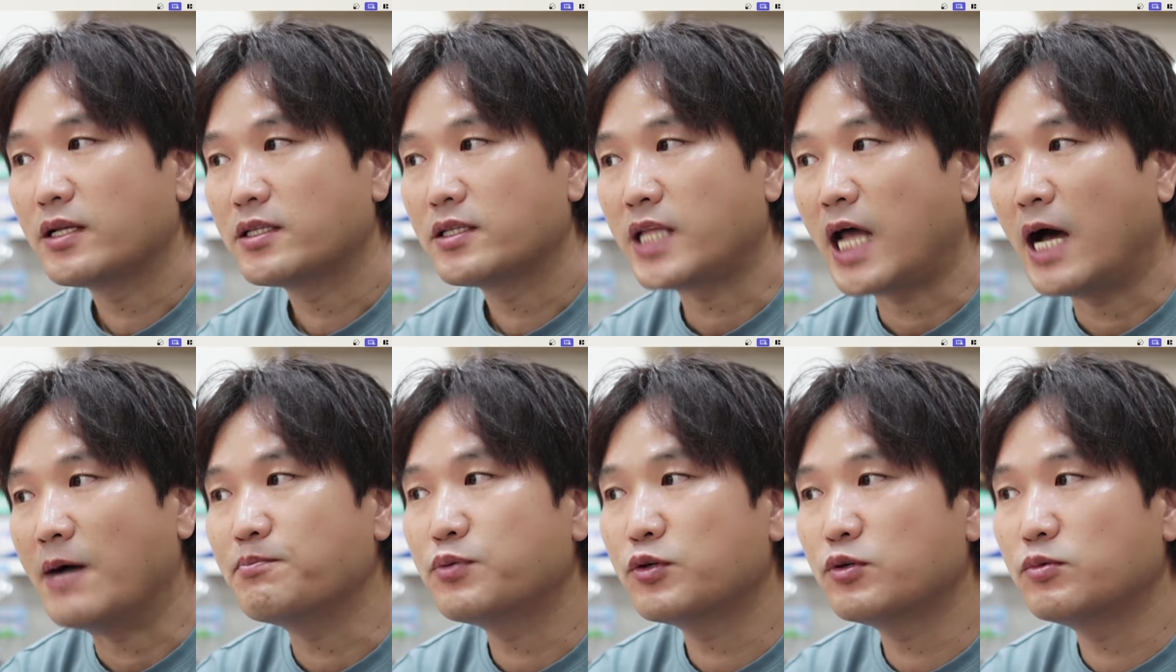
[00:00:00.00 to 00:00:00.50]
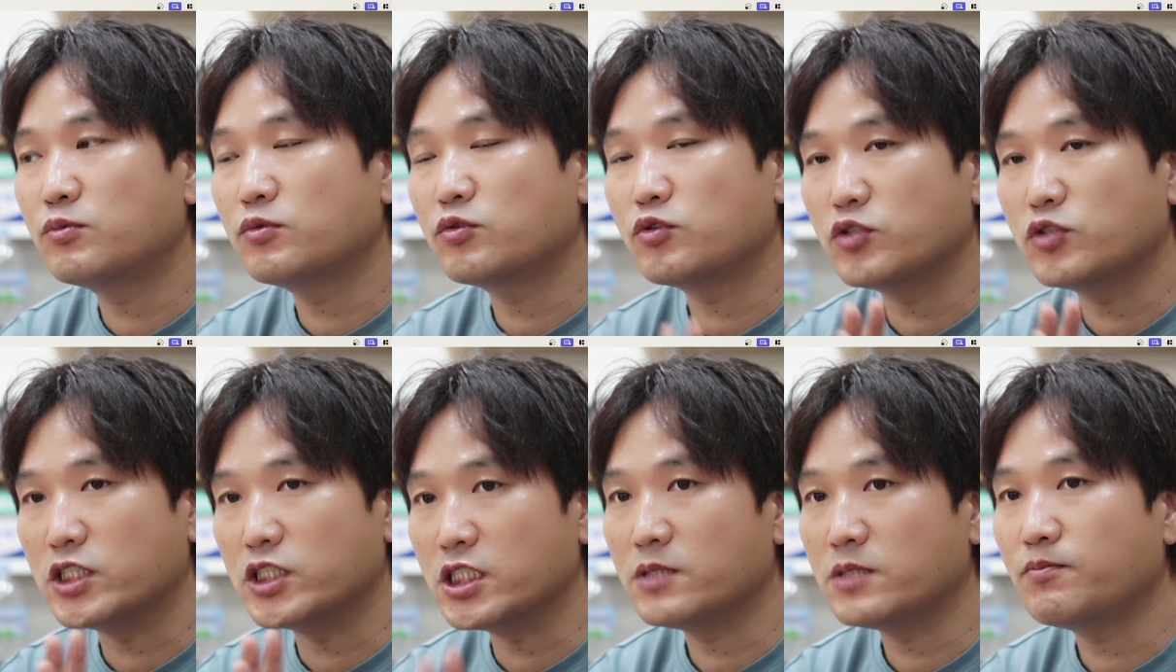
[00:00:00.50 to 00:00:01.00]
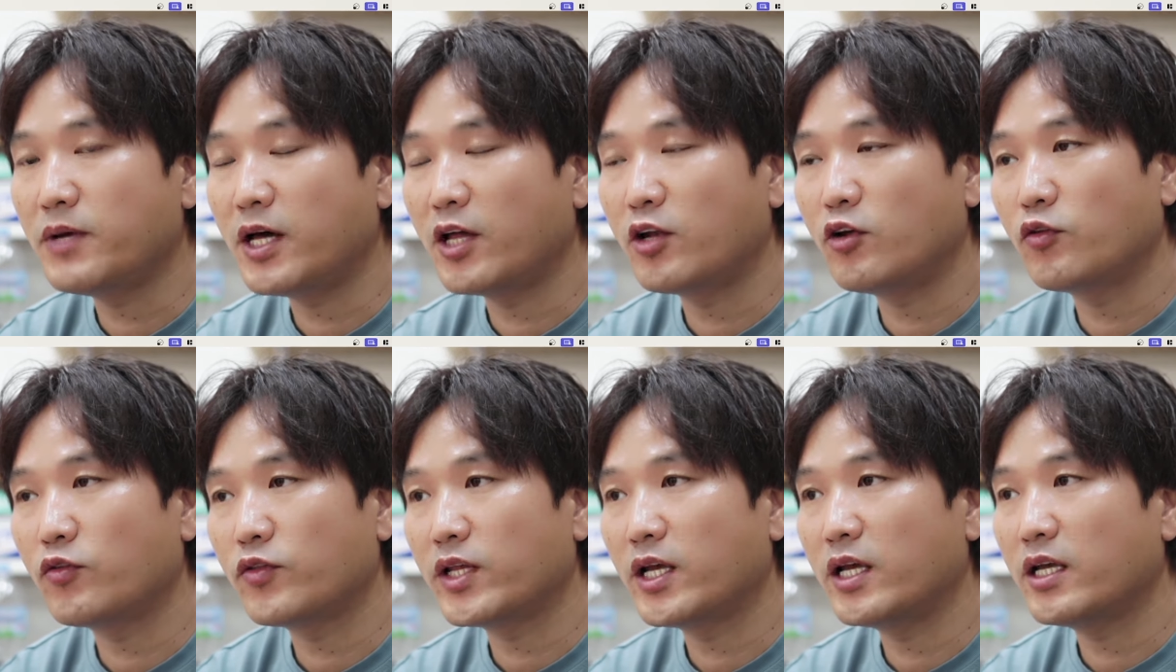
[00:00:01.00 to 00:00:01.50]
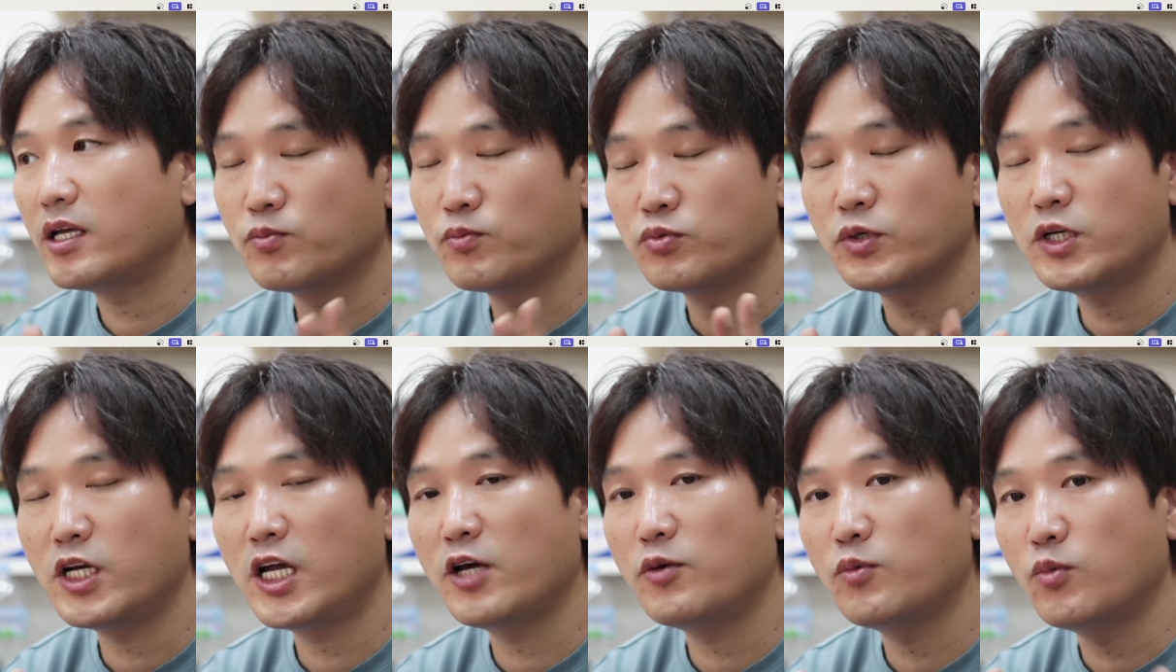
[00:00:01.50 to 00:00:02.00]
단품으로 20만 원대,
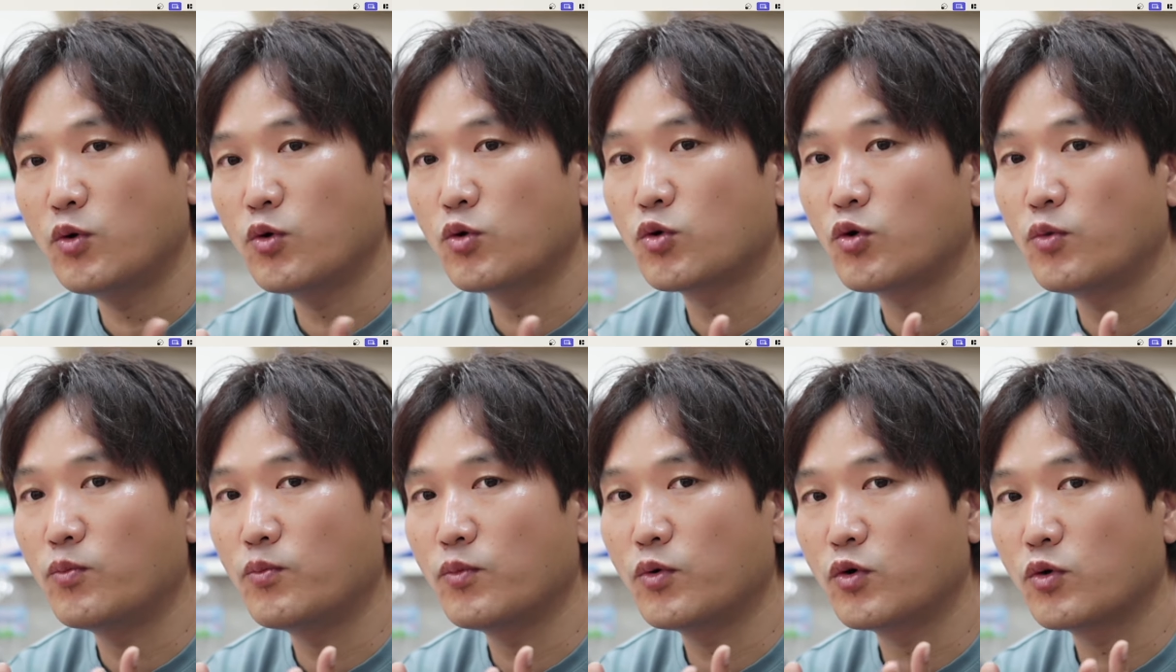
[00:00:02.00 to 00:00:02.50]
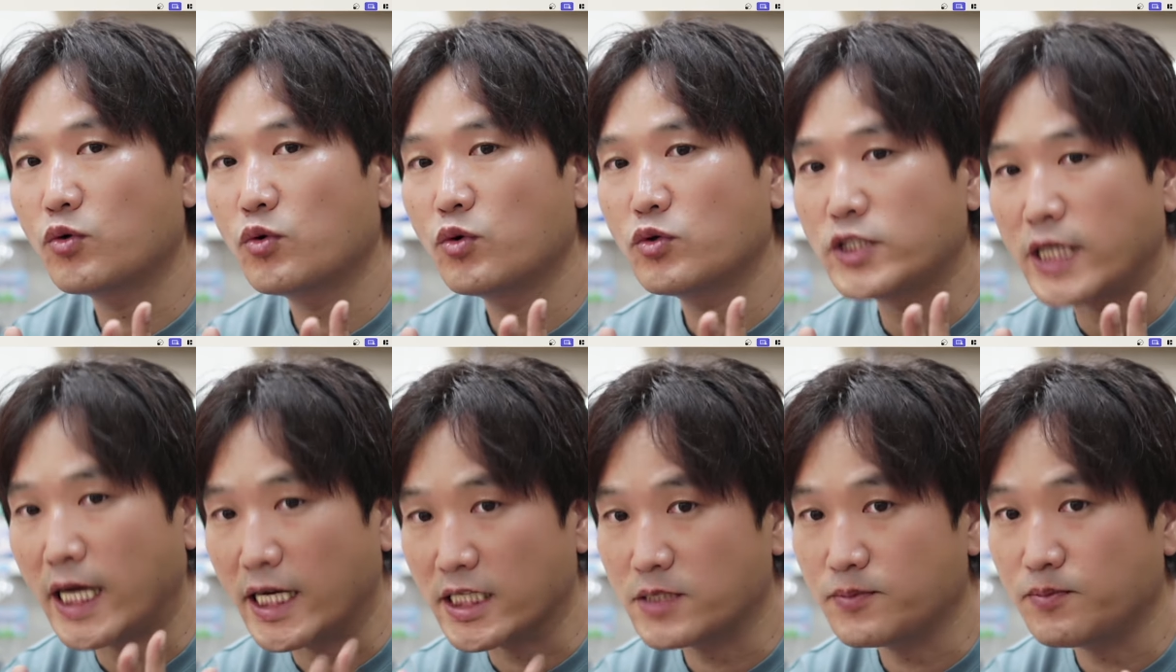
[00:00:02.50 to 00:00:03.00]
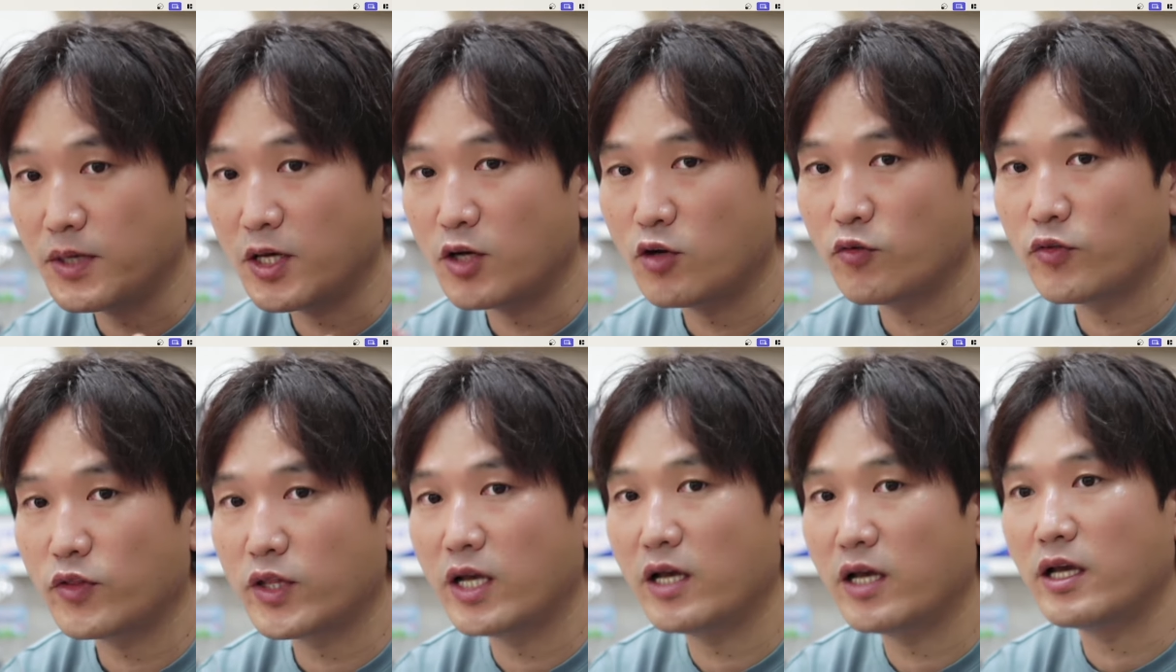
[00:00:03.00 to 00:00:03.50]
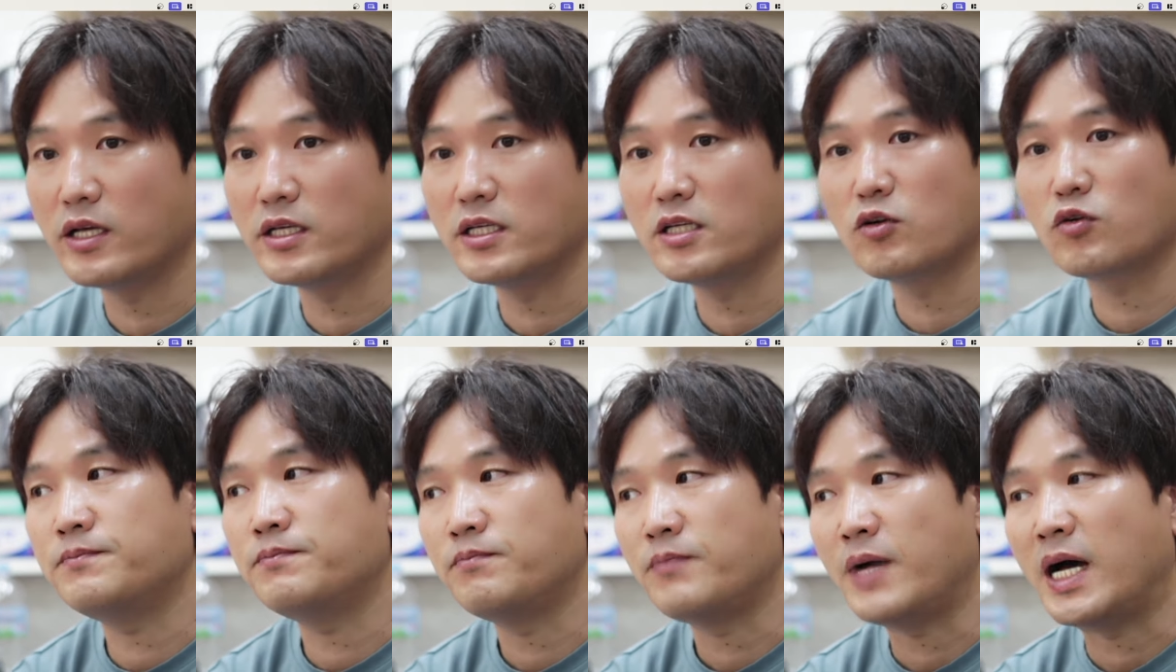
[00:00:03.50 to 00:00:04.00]
플라이모 콤보로 40만 원대
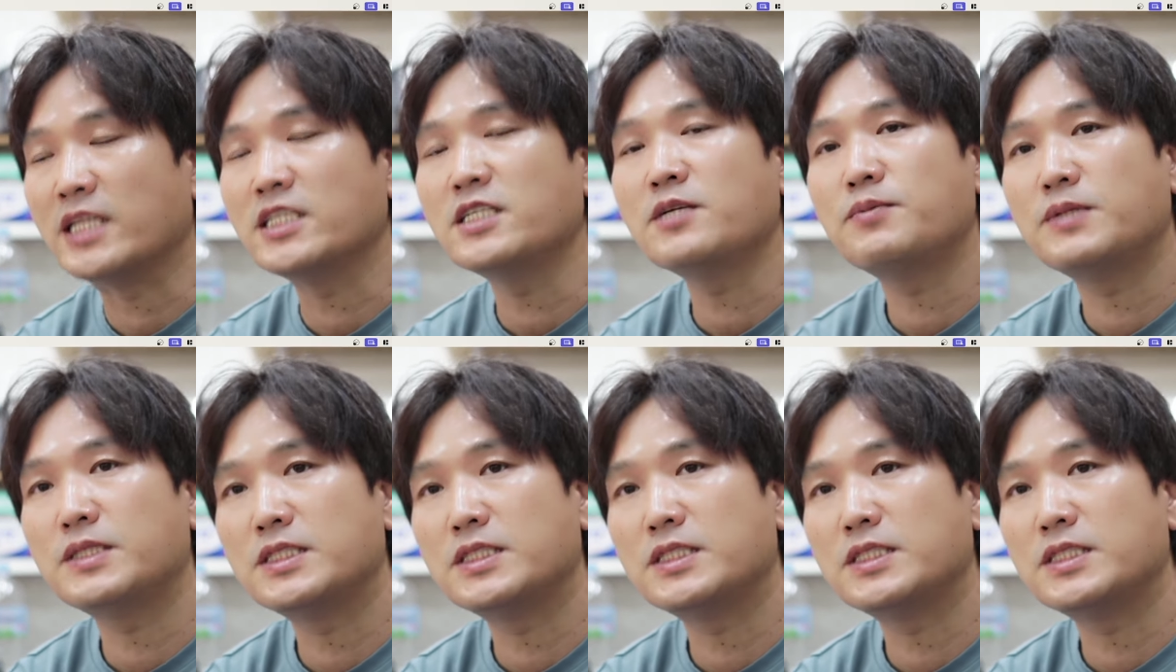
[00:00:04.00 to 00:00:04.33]
이렇게 많이